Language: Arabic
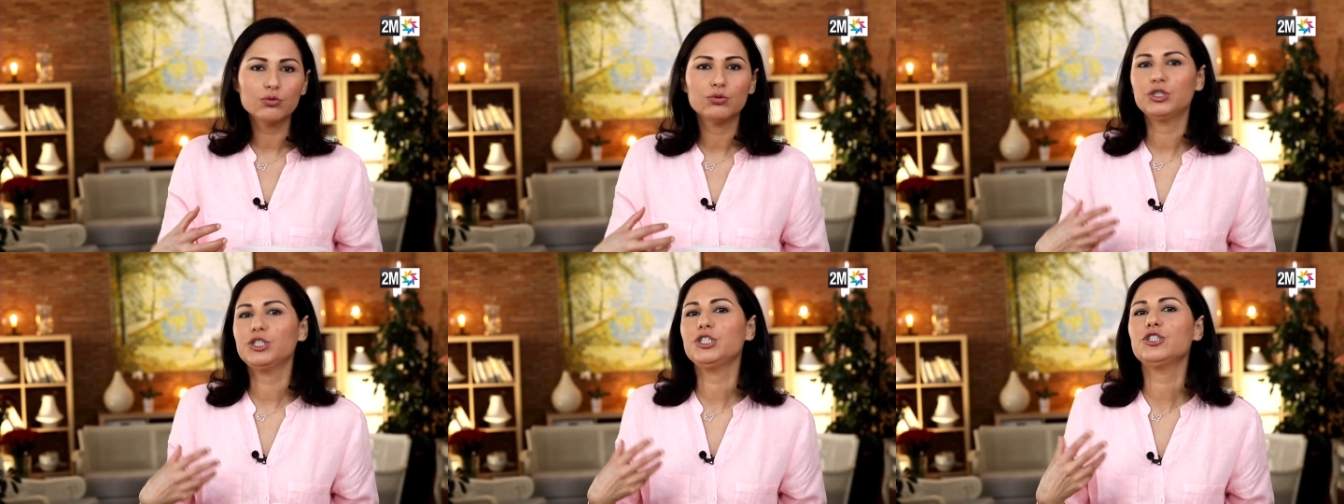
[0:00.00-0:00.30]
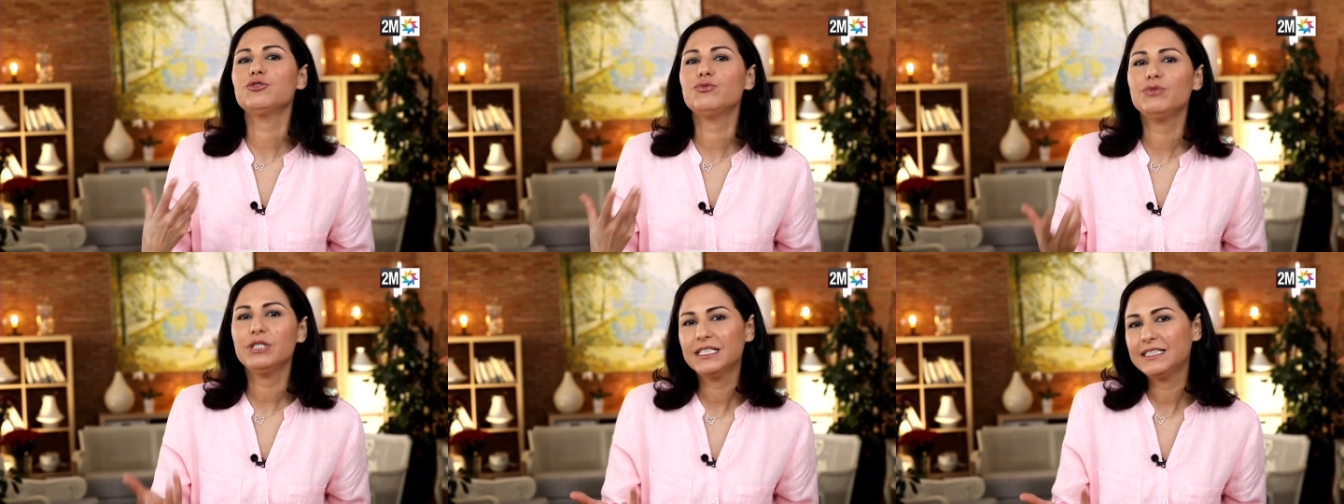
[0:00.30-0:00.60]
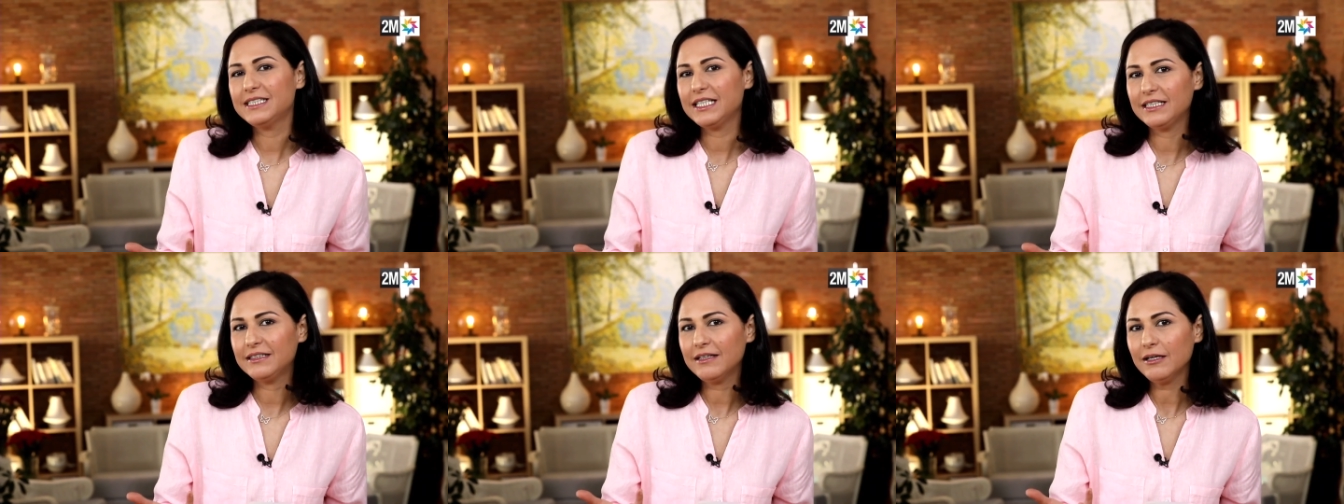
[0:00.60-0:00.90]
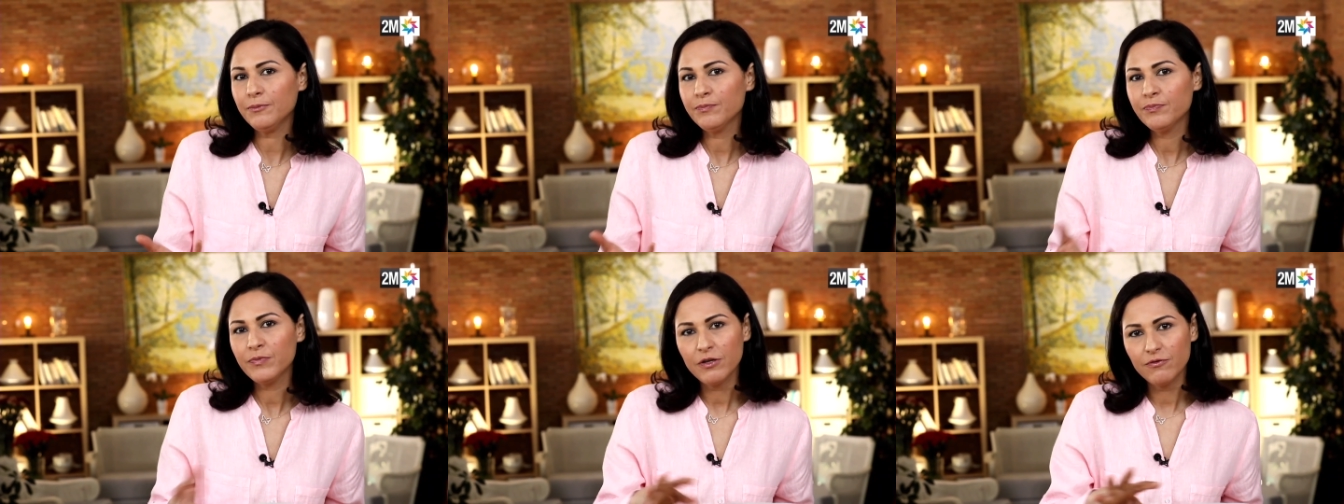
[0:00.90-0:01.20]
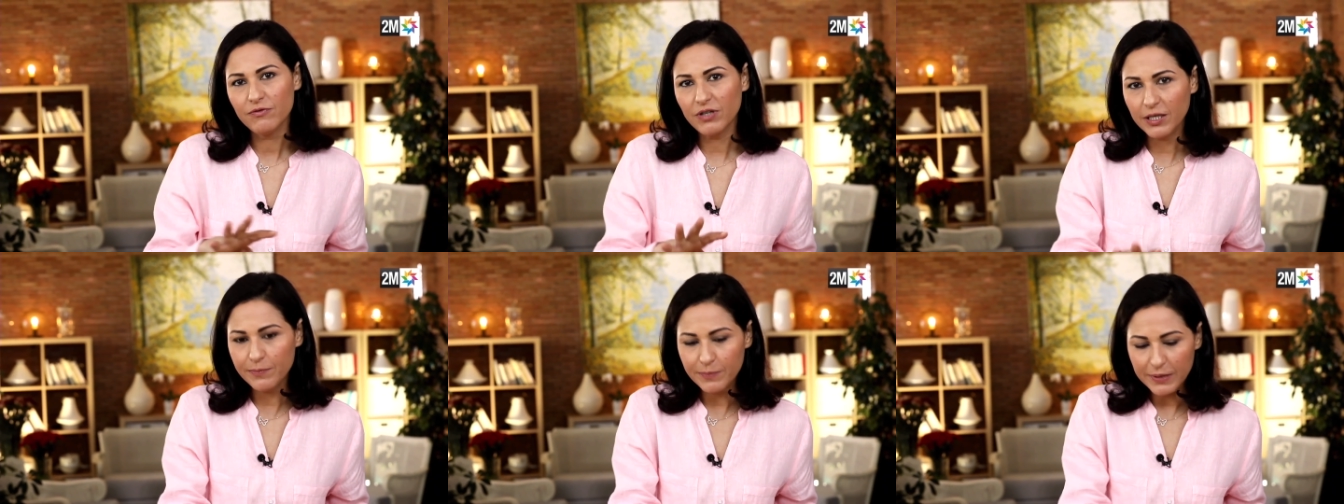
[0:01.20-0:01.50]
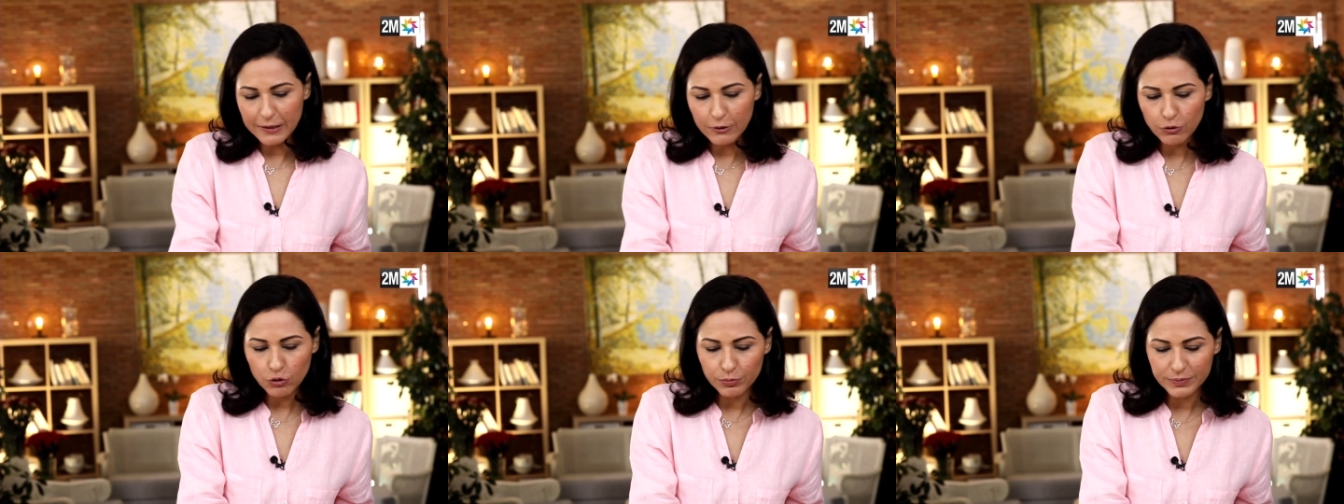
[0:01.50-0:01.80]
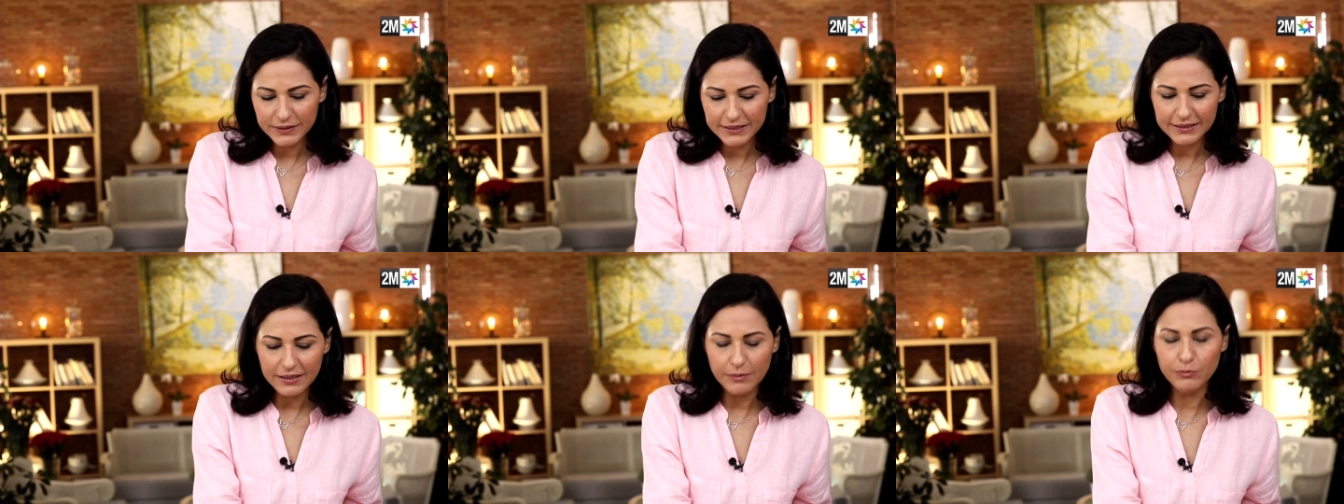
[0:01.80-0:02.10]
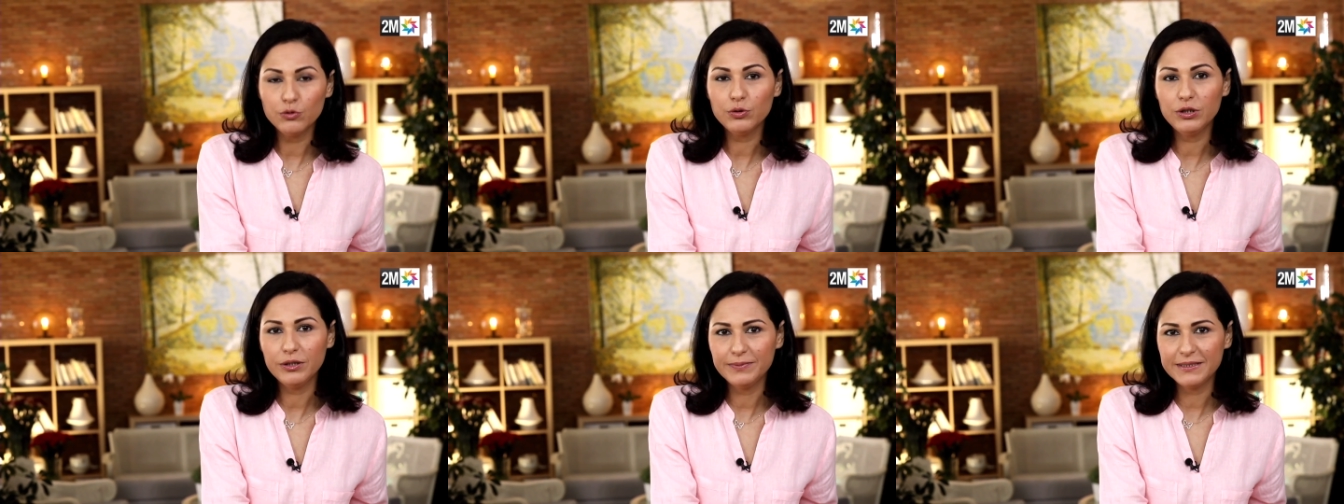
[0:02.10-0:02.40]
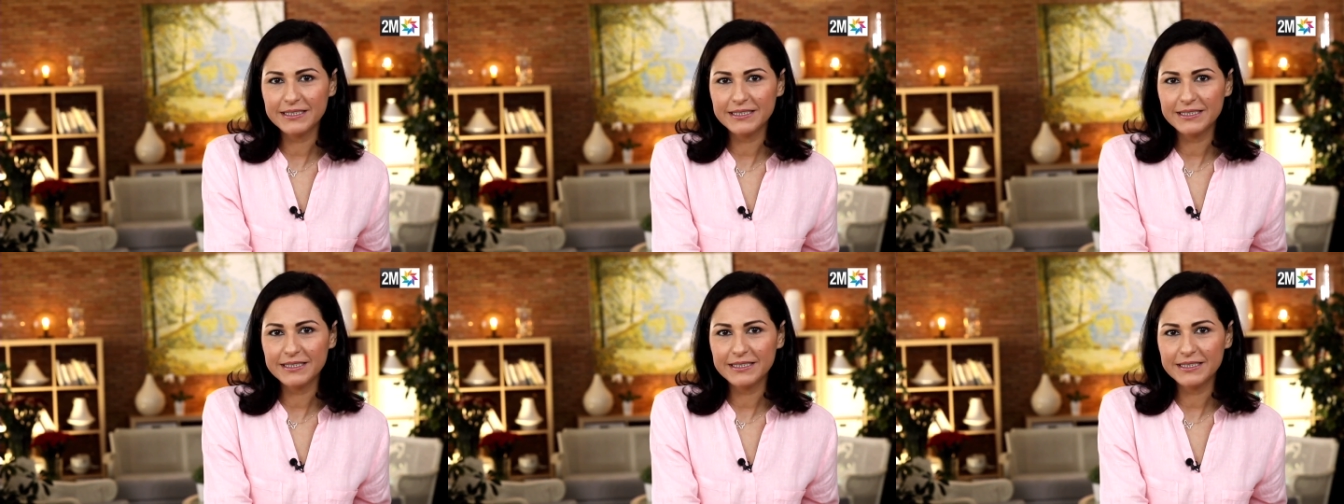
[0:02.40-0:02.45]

تكون شي شويه زايده فكيمكن لكم تستعملوا لي